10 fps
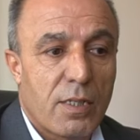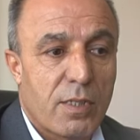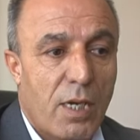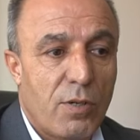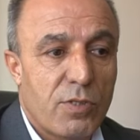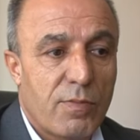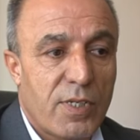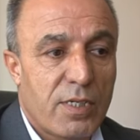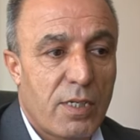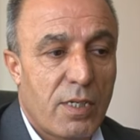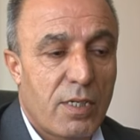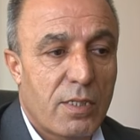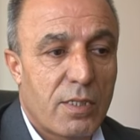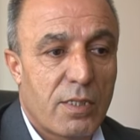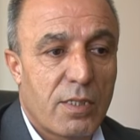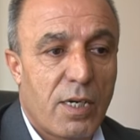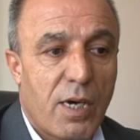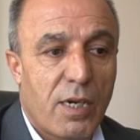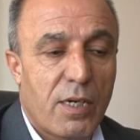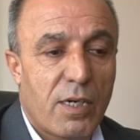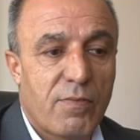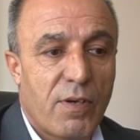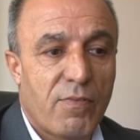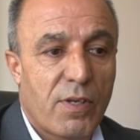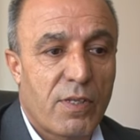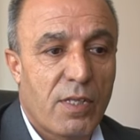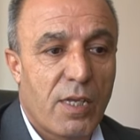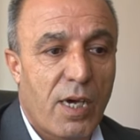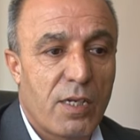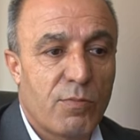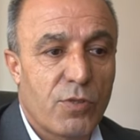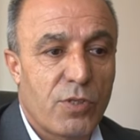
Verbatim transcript: Daha önce mesela e, Hakkari ve Van'da da aynı bu